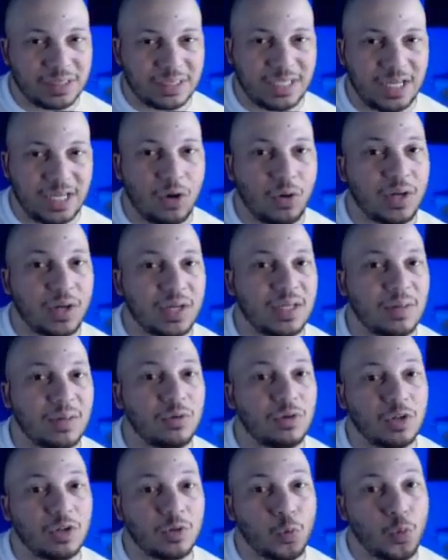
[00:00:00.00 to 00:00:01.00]
qué es lo que
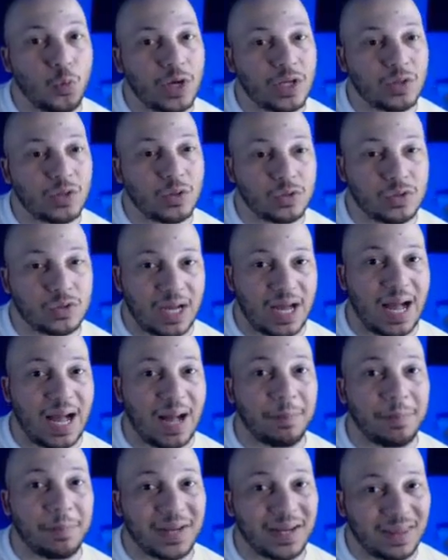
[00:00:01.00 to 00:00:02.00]
estamos dispuestos
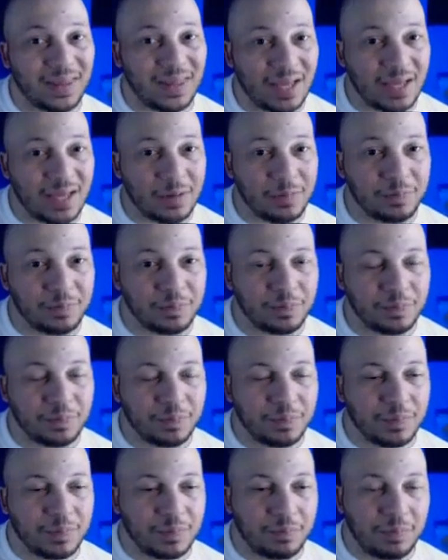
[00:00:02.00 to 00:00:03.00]
a perder,
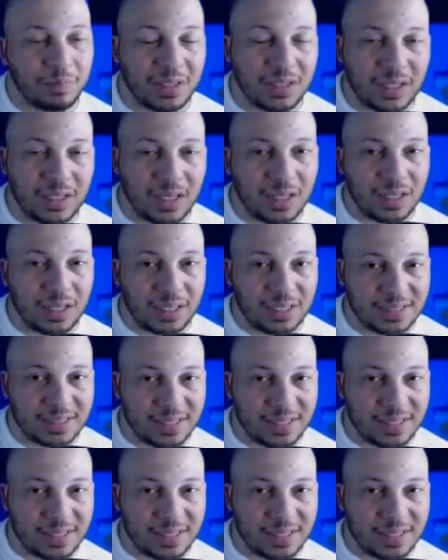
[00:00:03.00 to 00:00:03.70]
¿entienden?